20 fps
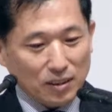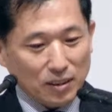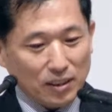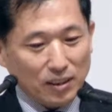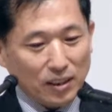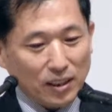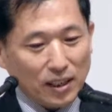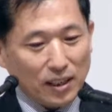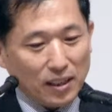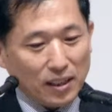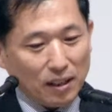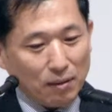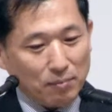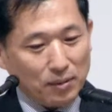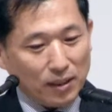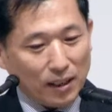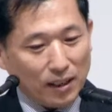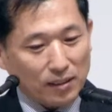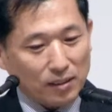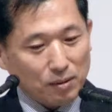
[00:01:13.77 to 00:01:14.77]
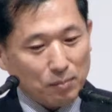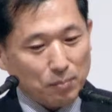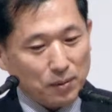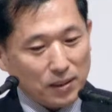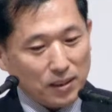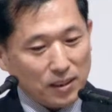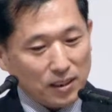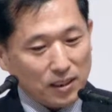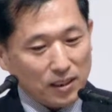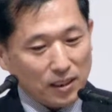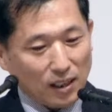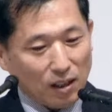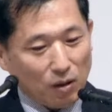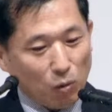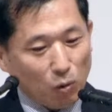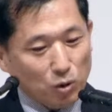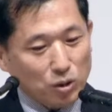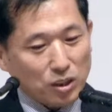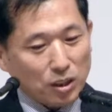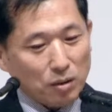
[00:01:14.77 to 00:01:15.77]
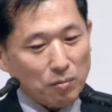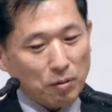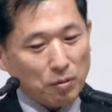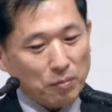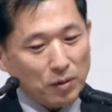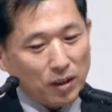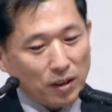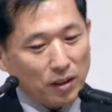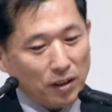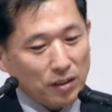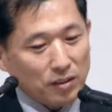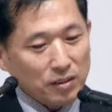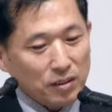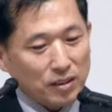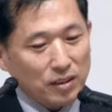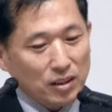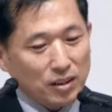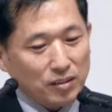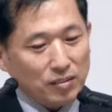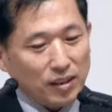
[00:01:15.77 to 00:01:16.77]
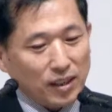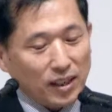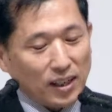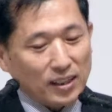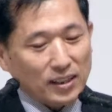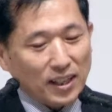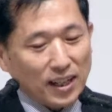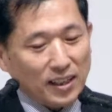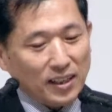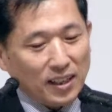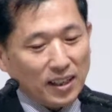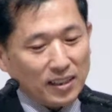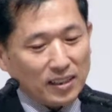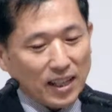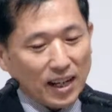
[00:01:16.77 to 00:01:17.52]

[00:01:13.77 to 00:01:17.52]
이렇게 얘기합니다. 특별히 5절에 아, 보면 세계가 나,